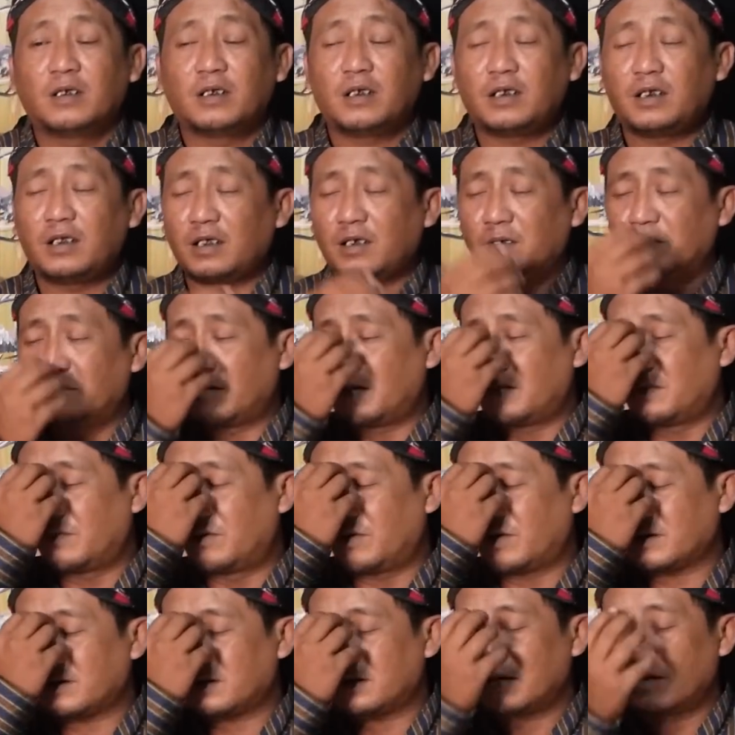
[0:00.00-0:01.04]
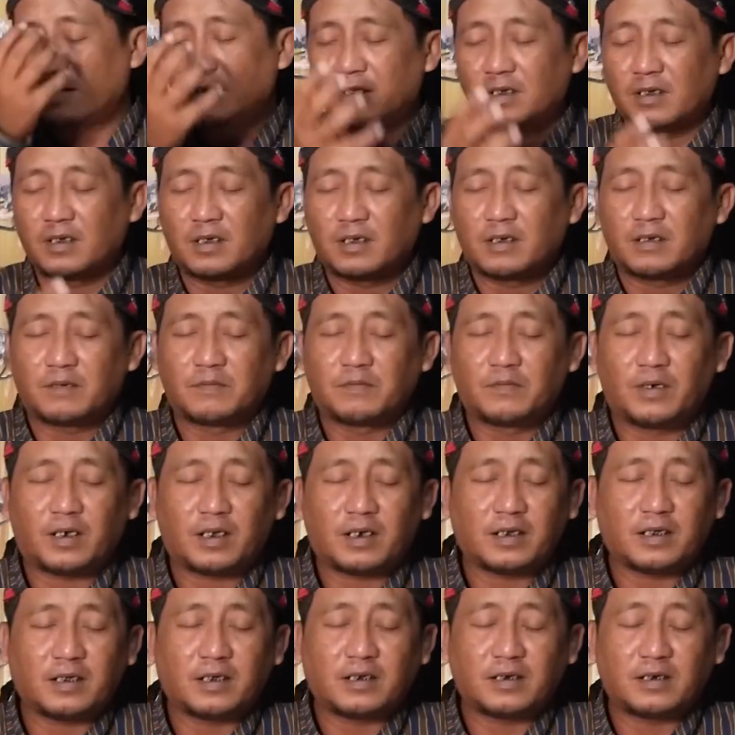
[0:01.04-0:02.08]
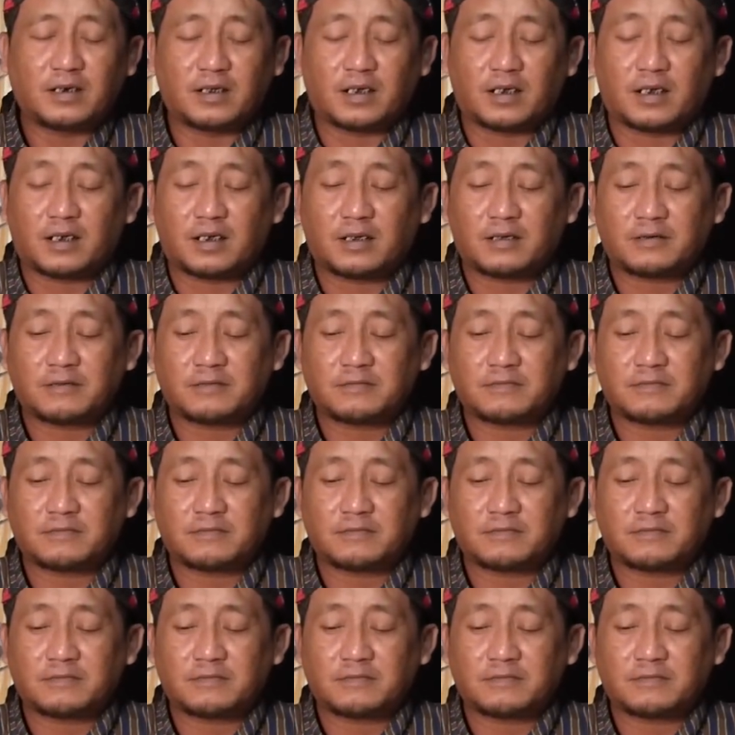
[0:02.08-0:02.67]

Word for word: Ini yang membuat Mbak Linda